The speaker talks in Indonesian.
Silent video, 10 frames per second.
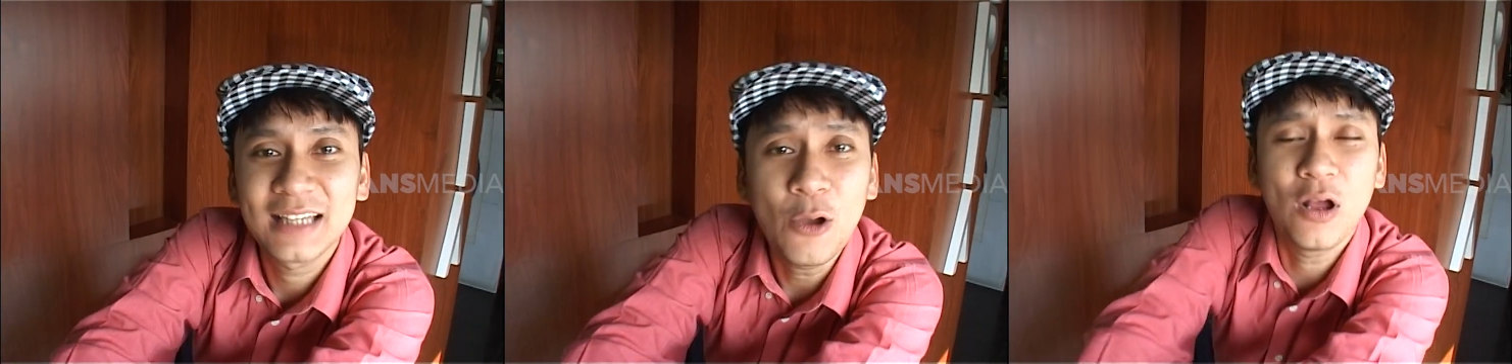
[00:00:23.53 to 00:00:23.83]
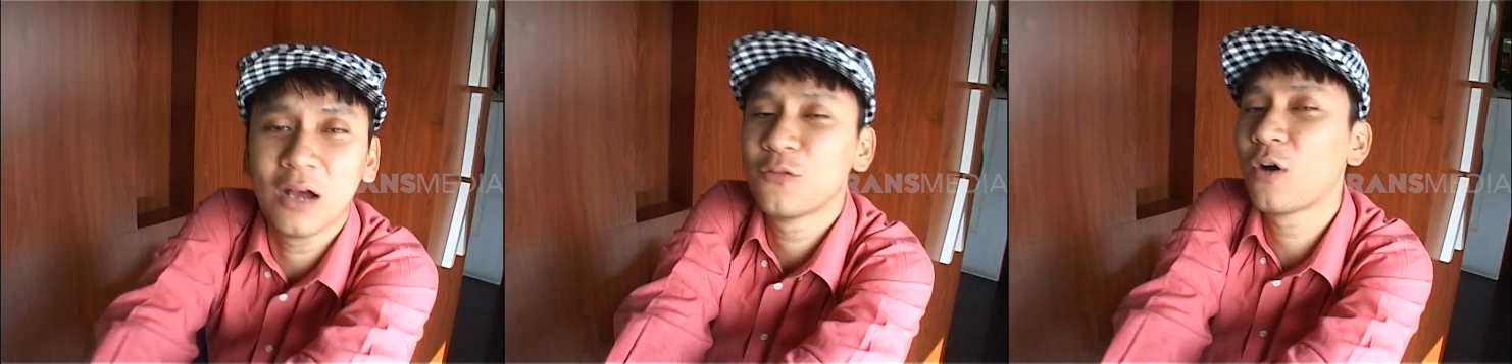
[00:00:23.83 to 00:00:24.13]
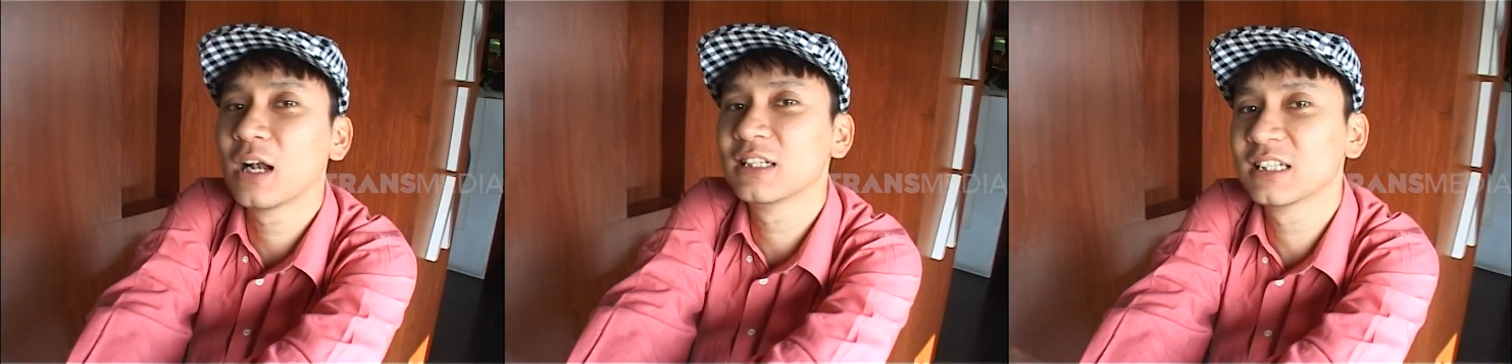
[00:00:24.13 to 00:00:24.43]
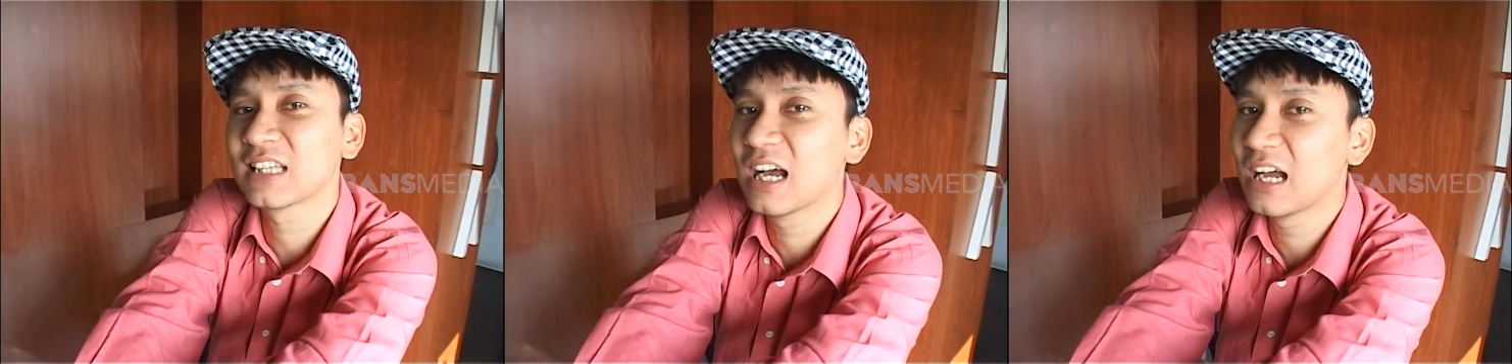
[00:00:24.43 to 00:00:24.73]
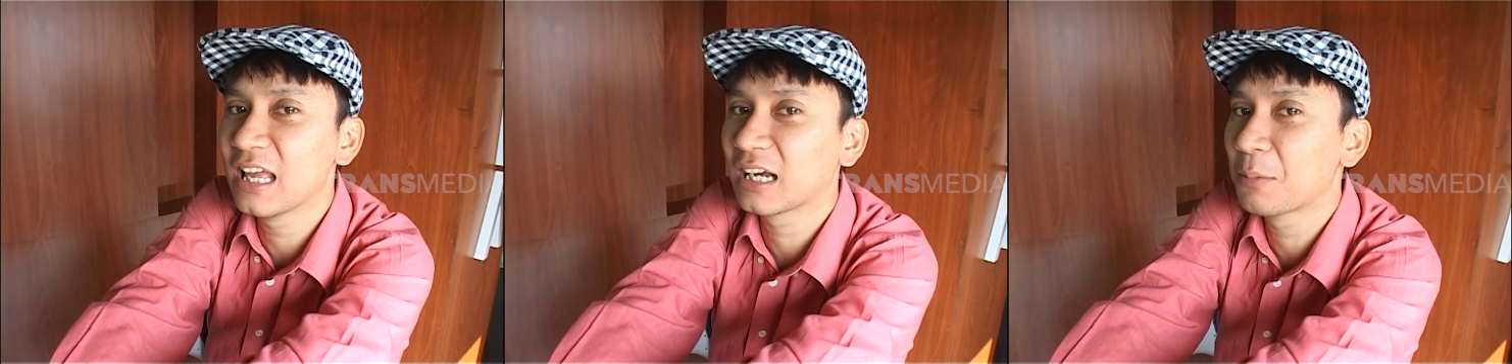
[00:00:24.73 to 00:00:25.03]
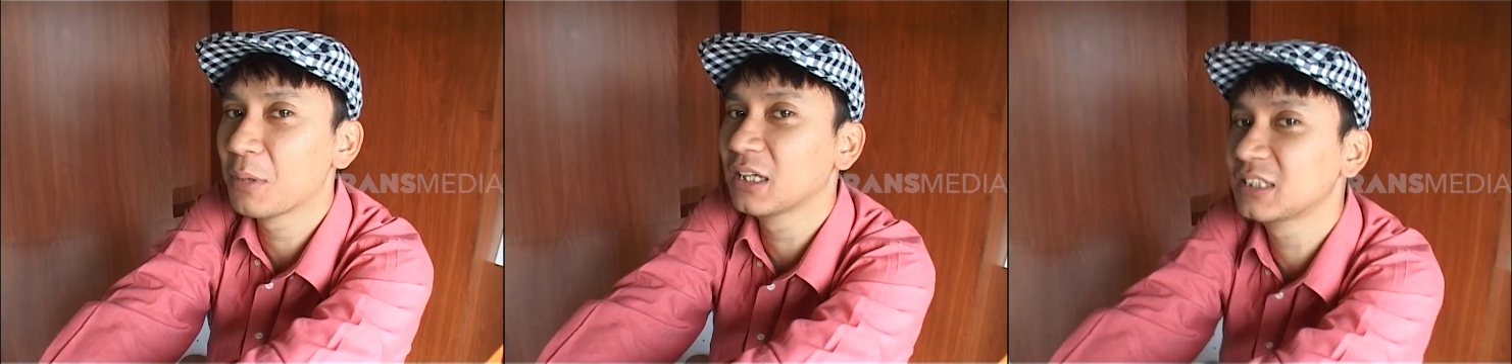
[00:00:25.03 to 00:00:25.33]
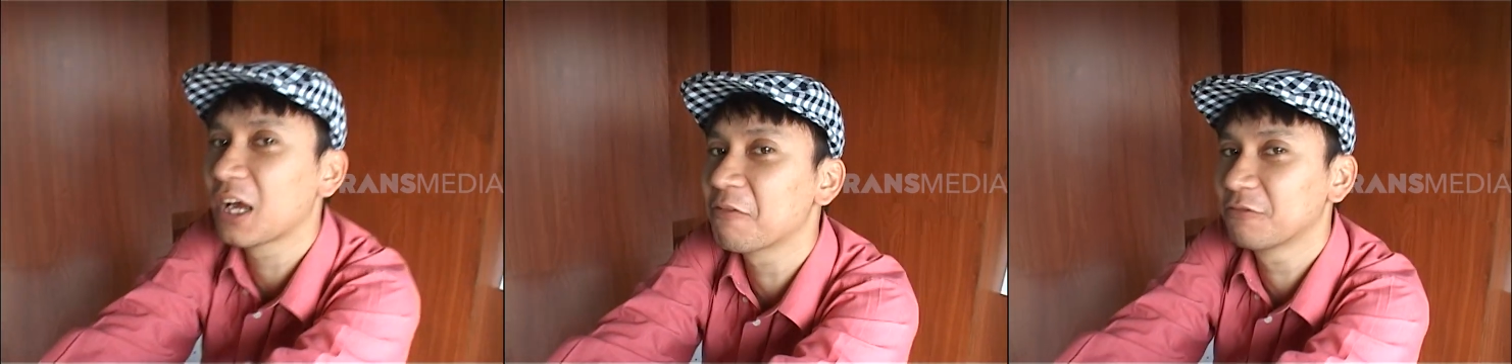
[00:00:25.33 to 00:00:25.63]
Tahu nggak vokalisnya tangga yang namanya
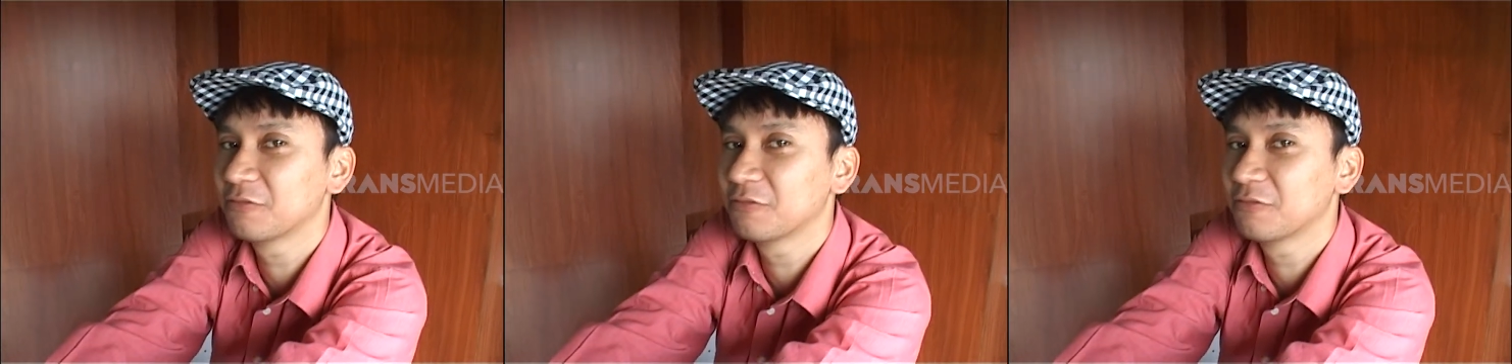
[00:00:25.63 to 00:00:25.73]
Chef?